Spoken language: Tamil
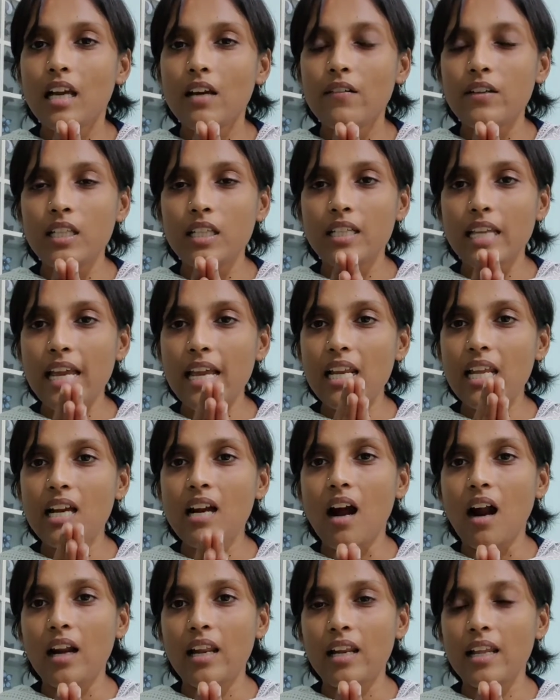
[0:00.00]
நீங்கள் வந்து டெய்லி
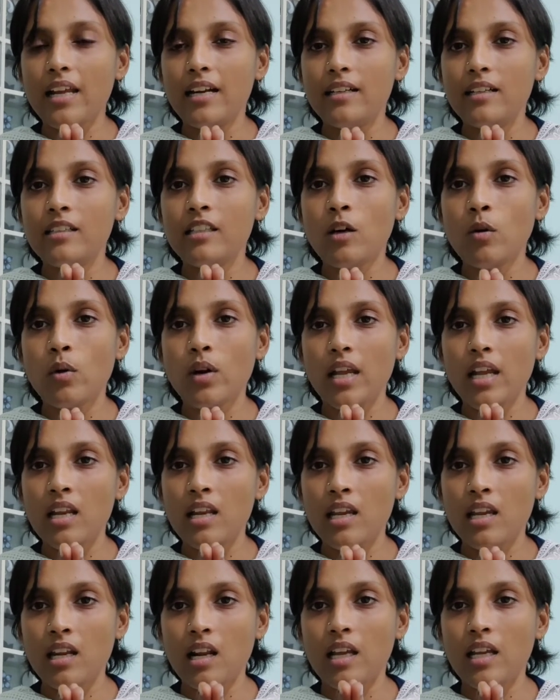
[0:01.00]
காலையில் எழுந்த உடனே
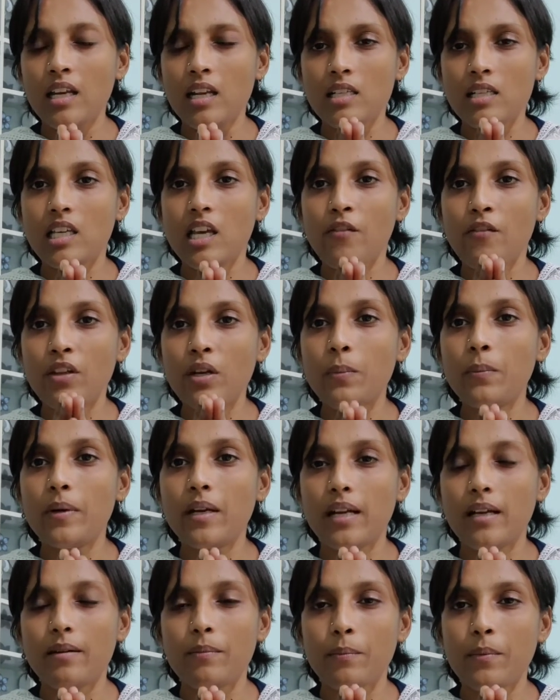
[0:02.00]
இன்னைக்கு நான் என்ன செய்ய
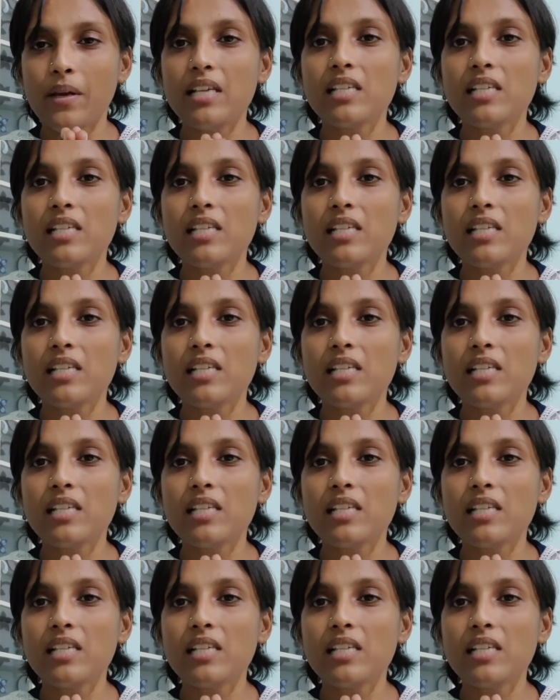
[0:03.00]
விரும்புகிறேன்